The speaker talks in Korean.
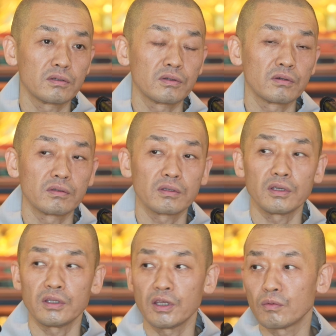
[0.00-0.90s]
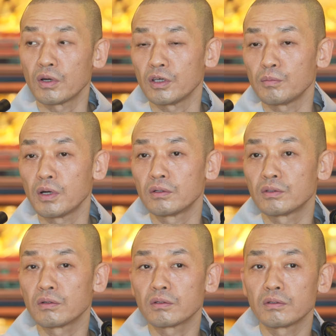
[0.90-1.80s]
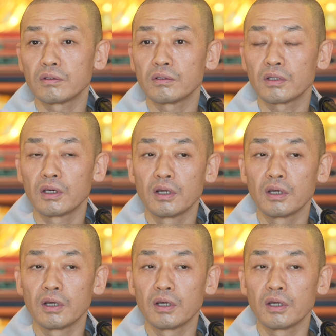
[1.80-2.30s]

그런 기대와 희망을 섞은